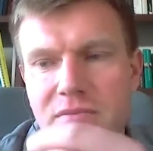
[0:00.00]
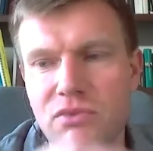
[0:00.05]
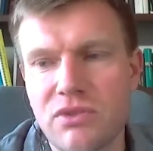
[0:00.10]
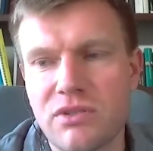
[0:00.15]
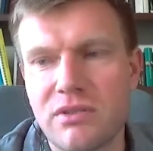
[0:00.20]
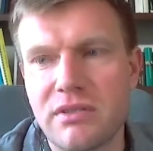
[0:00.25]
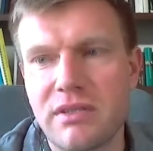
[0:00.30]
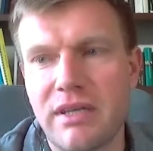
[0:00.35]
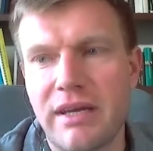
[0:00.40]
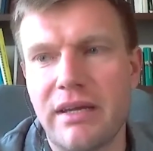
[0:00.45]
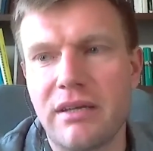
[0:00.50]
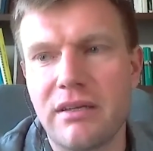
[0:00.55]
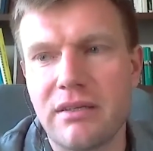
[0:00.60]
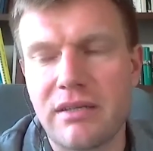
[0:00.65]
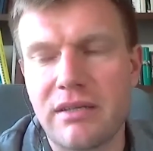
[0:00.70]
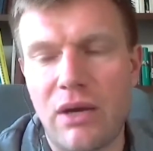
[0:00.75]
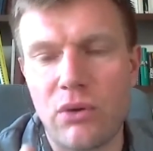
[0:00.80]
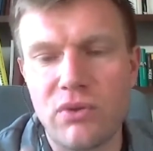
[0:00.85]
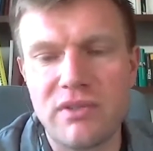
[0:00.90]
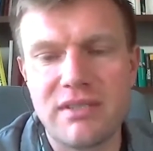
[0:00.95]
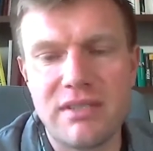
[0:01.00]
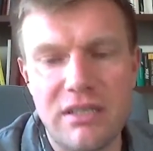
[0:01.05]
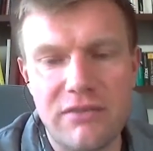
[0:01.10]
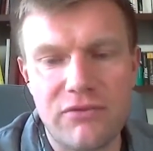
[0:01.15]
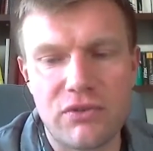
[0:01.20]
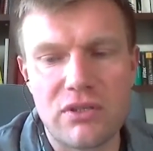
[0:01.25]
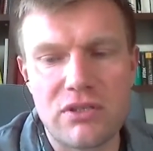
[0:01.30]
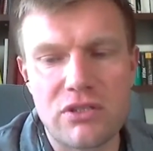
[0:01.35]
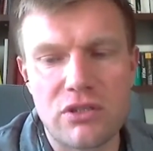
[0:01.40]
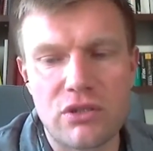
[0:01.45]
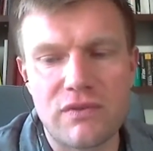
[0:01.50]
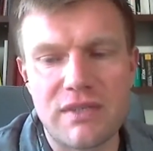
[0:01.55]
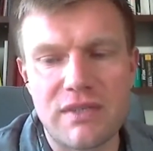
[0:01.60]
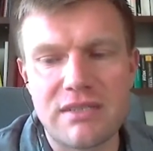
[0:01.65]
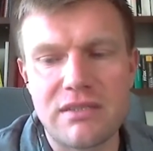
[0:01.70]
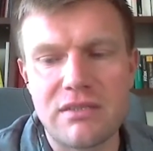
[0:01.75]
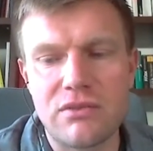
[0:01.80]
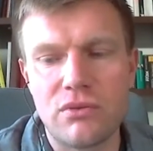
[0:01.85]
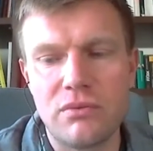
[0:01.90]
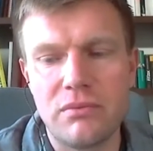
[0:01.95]
müsste ich eigentlich ausgehen von der
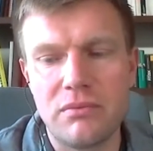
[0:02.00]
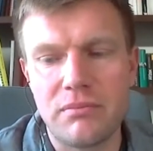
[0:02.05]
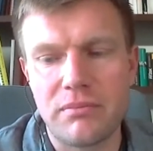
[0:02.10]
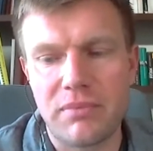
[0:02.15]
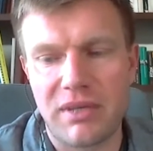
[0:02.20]
Situation,